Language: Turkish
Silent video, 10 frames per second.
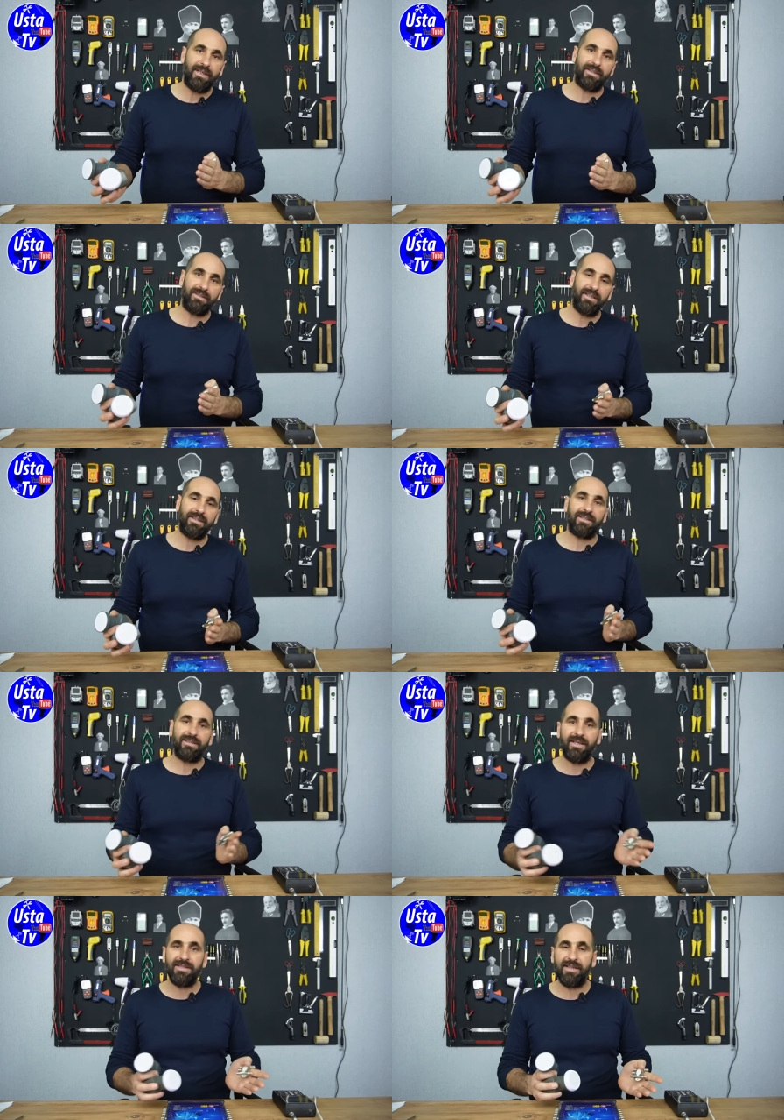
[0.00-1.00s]
ayarını ya
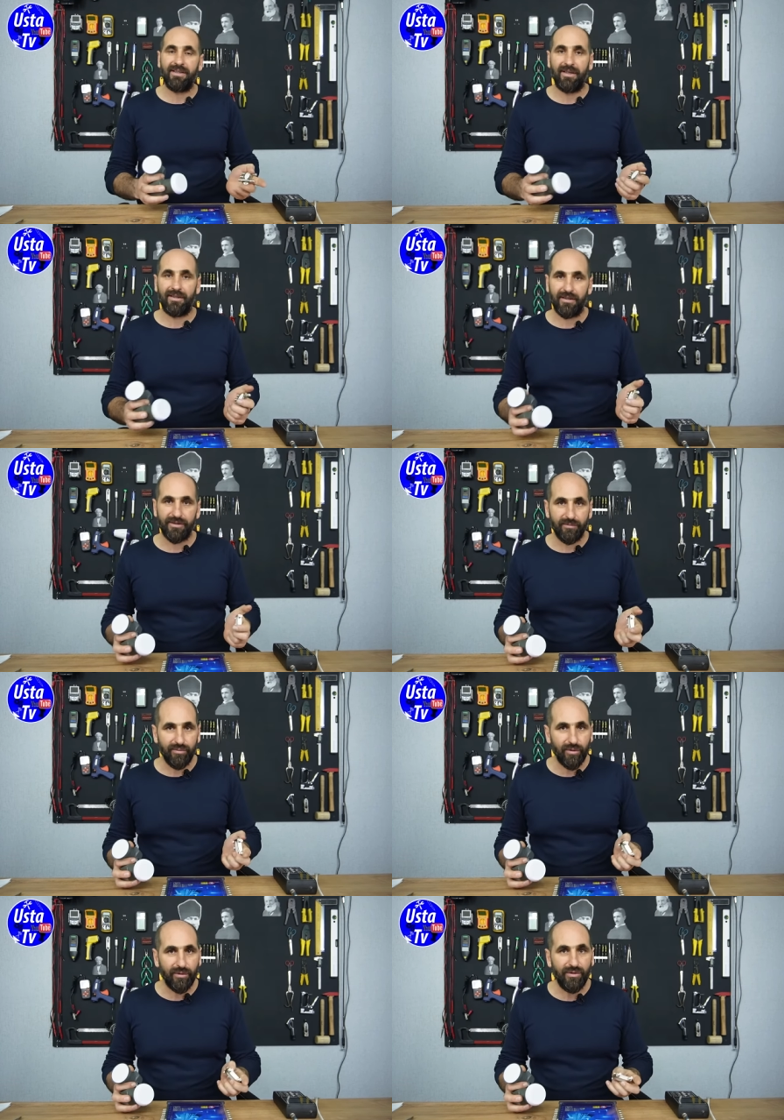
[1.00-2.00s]
da DISEC
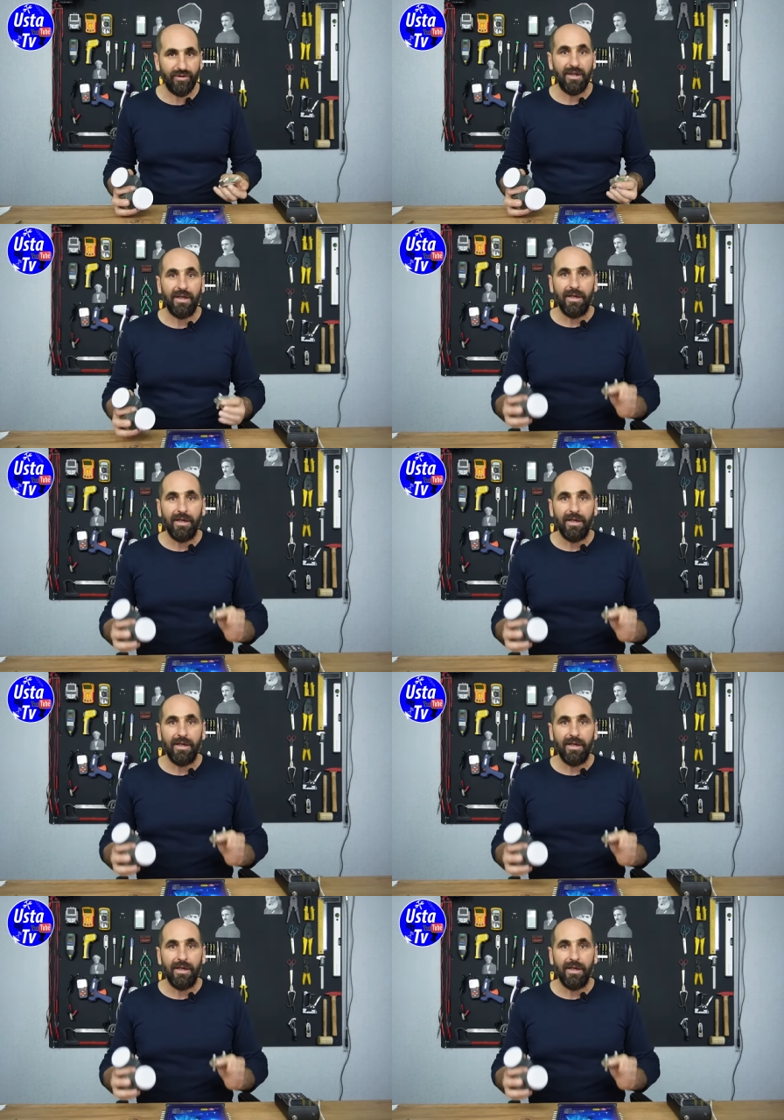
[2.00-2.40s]
ayarlarını bulduk.